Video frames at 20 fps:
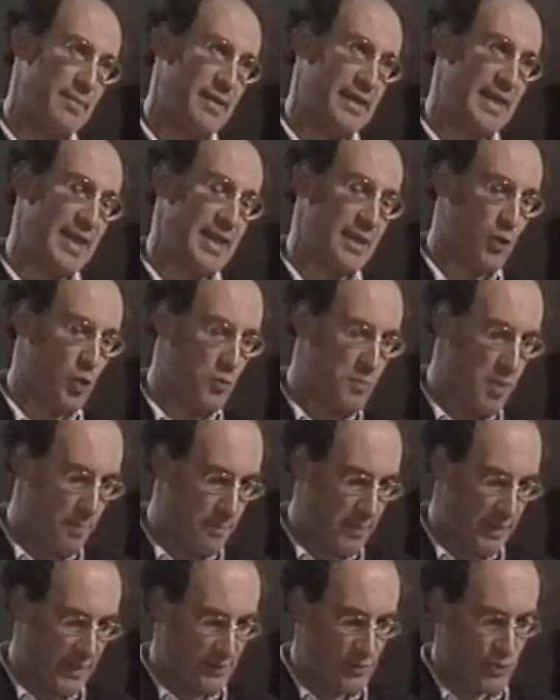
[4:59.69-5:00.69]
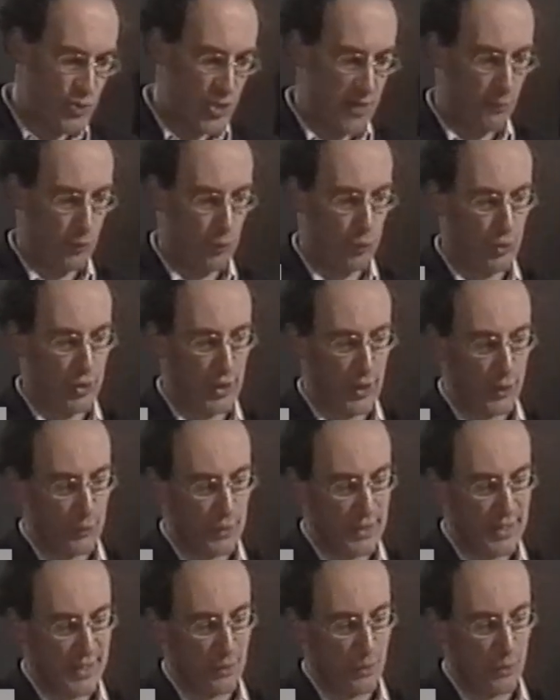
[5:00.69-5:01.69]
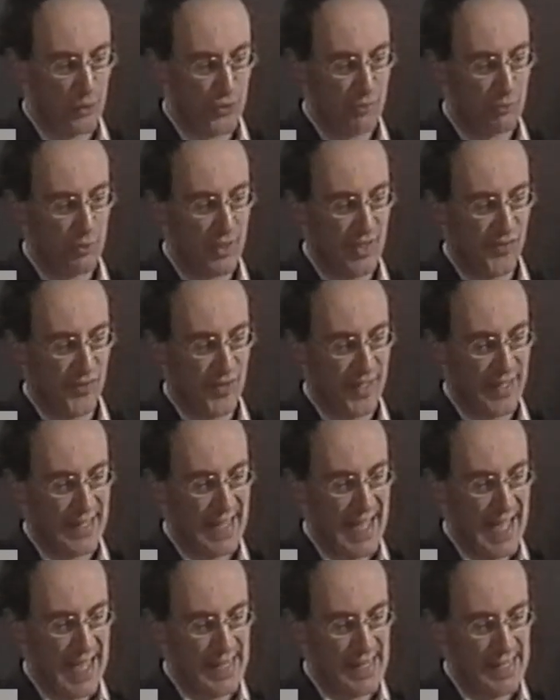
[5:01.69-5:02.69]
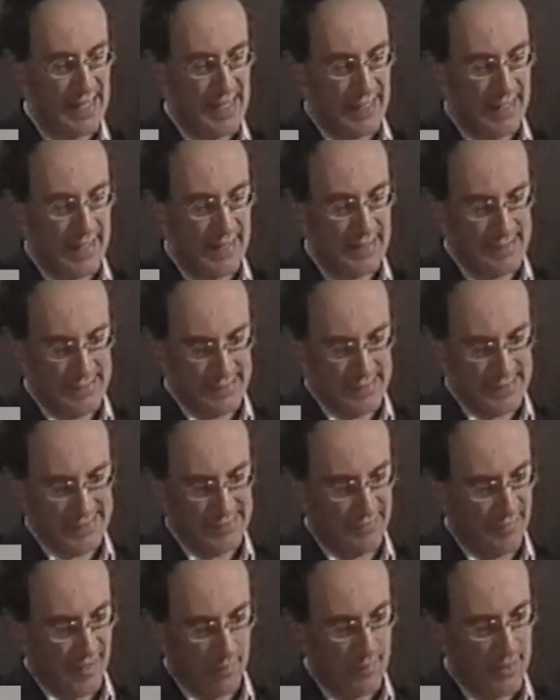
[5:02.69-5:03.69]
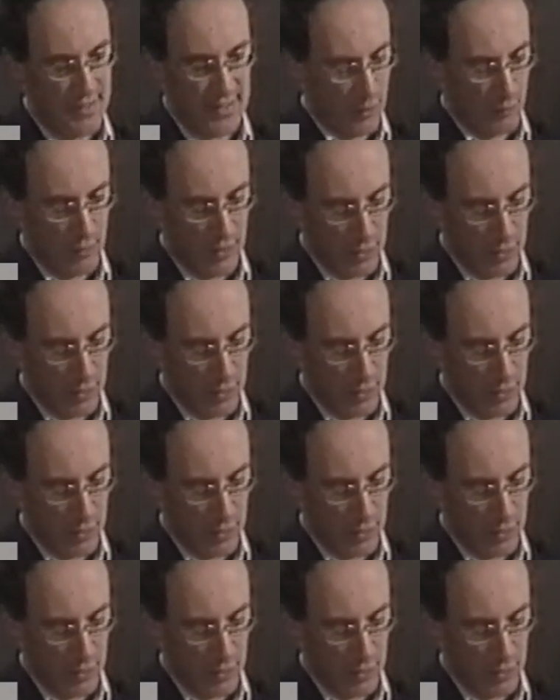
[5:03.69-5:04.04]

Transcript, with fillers: perché come appena dicevo non credo che Gorgia volesse negare che esistesse veramente